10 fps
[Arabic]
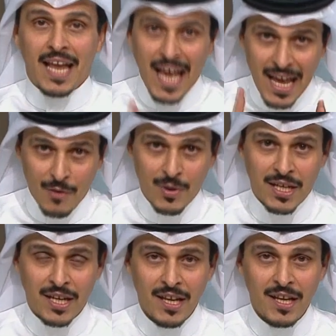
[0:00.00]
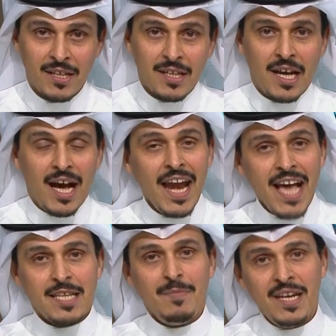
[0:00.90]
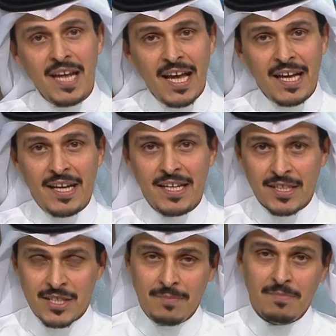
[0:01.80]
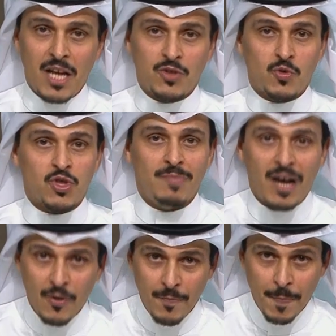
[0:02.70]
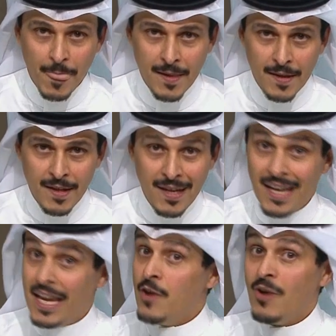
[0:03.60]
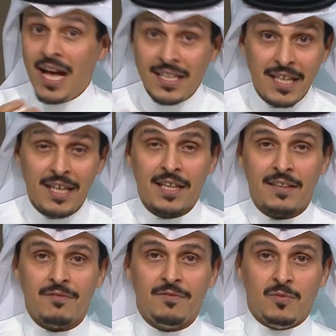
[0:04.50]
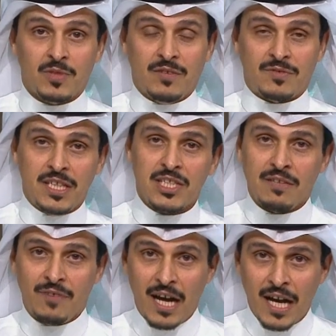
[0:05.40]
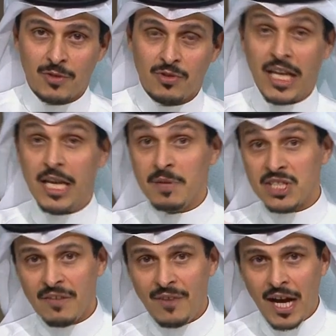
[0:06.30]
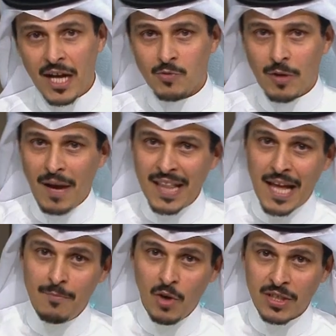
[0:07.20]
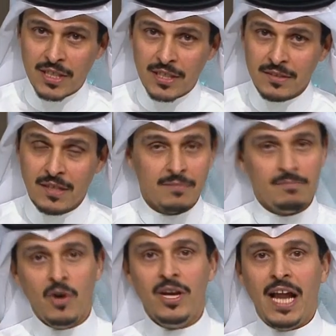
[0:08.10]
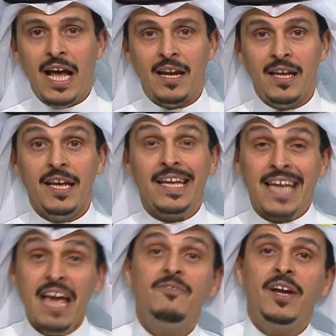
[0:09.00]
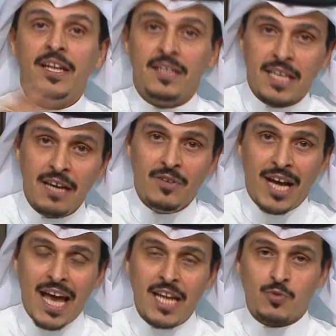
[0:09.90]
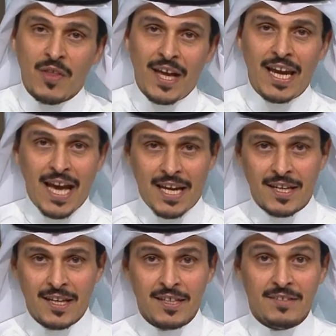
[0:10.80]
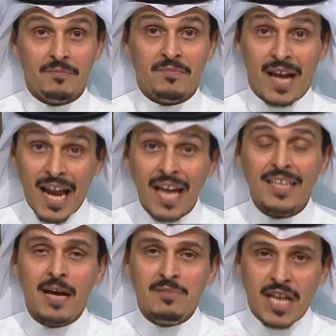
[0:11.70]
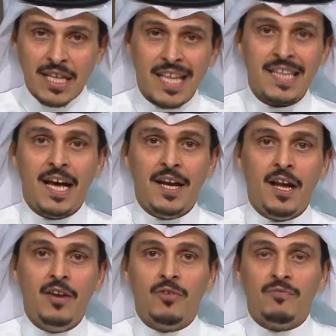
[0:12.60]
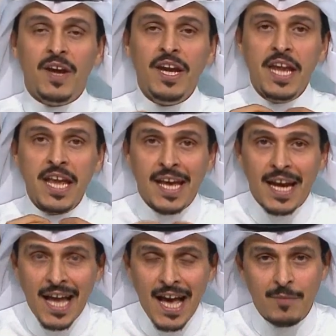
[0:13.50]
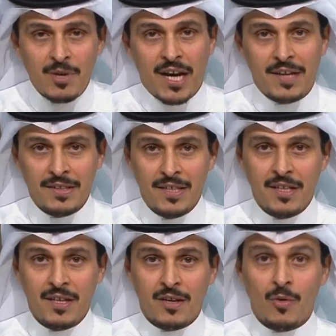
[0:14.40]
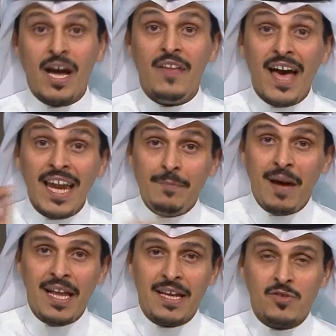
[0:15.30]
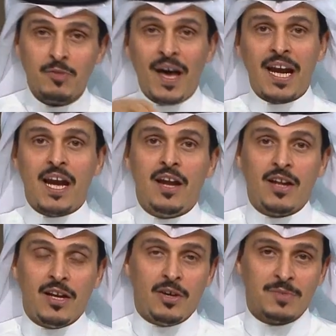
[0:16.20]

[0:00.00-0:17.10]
الاهلاويين انا اتمنى ان يتم الجلوس معهم لانه الحديث وتفتيح صفحات وتقليب الصفحات والبحث عن مخطئ مو هنا الحل كيف كيف نعالج وضع الاهلي حلقه امس تحدثنا عن انه فنيا الاهلي منهار وكذلك ماليا سبحان الله اليوم